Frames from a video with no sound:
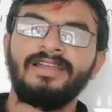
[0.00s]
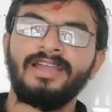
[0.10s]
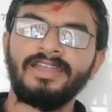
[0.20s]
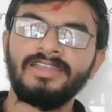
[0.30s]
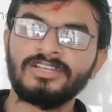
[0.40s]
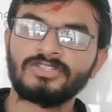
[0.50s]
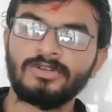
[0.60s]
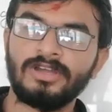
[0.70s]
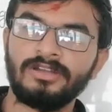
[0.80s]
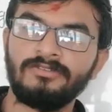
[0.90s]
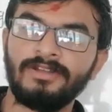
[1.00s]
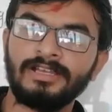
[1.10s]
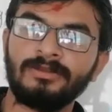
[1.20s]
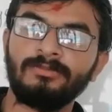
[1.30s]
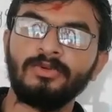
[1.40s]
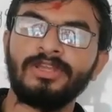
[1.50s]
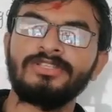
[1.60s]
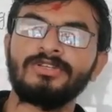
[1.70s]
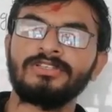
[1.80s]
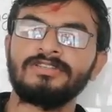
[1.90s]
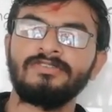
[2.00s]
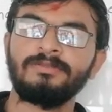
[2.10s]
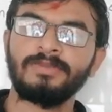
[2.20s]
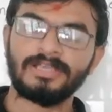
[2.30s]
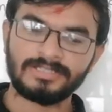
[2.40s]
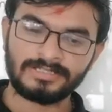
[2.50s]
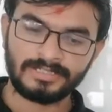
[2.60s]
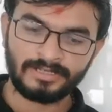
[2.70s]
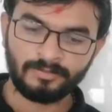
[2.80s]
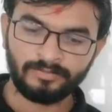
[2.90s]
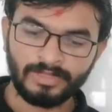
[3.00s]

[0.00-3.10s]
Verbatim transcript: हाय डियर स्टूडेंट वेलकम टू एजुकेशन विथ में आशीष सर